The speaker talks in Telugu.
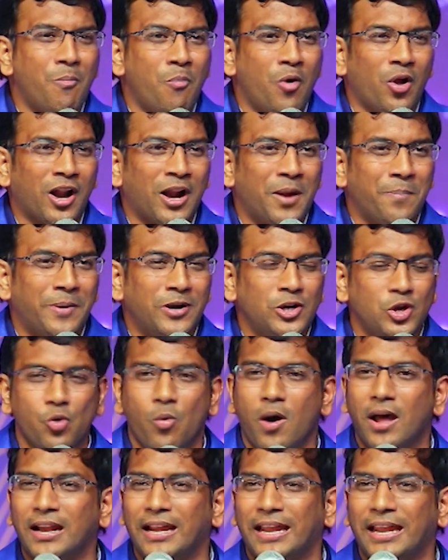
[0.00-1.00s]
మొర్రపెట్టు
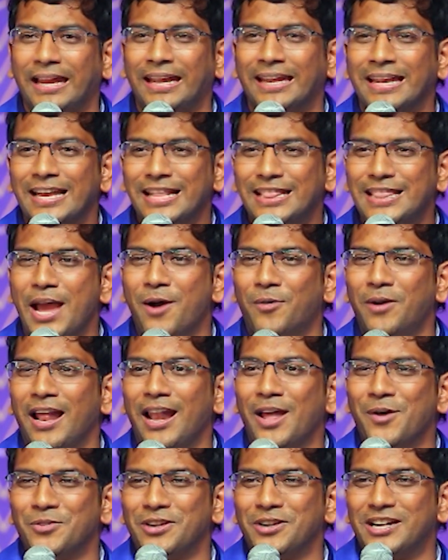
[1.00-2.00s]
వారికి దేవుడు
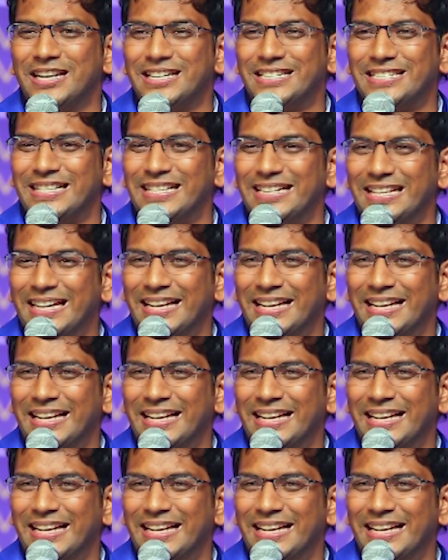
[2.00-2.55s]
ఎలా ఉన్నాడట